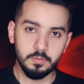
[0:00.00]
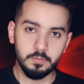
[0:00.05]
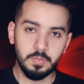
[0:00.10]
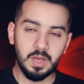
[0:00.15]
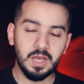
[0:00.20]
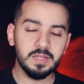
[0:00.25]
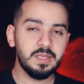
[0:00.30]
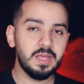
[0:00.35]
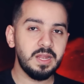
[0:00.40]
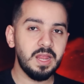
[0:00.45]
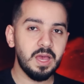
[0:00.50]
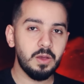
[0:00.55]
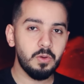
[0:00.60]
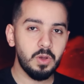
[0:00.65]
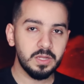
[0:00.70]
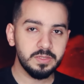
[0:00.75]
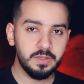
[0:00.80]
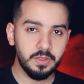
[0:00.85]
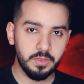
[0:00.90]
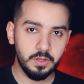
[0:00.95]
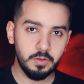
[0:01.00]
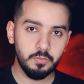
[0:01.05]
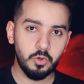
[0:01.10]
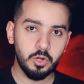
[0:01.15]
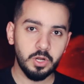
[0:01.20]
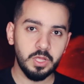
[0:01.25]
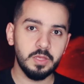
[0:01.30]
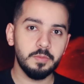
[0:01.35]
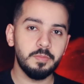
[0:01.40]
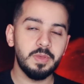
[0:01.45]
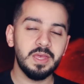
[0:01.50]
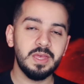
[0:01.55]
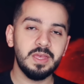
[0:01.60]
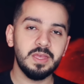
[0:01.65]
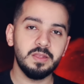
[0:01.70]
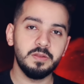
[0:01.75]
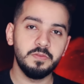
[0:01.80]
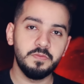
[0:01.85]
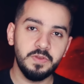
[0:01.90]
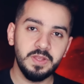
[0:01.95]
بعد هالحوادث المرعبة
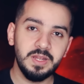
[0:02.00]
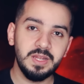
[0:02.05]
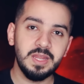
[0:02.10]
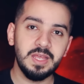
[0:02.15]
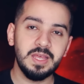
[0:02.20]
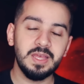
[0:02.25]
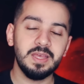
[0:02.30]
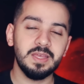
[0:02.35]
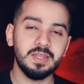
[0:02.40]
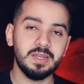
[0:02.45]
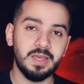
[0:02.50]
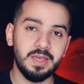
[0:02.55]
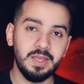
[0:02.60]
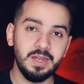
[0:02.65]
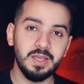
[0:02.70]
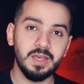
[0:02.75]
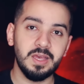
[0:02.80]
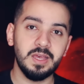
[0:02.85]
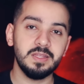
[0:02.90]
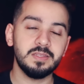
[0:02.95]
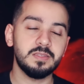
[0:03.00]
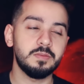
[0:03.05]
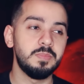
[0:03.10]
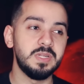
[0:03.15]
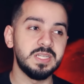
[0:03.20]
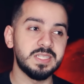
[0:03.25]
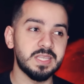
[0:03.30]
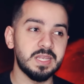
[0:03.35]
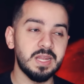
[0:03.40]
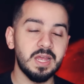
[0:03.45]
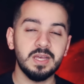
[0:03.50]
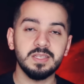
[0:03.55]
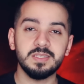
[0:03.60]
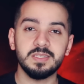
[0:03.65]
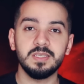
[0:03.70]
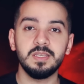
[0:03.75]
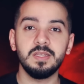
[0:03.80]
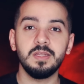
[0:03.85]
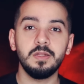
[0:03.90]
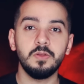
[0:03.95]
الفيلا انغلقت
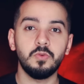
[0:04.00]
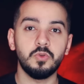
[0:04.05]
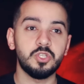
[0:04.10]
بالسلاسل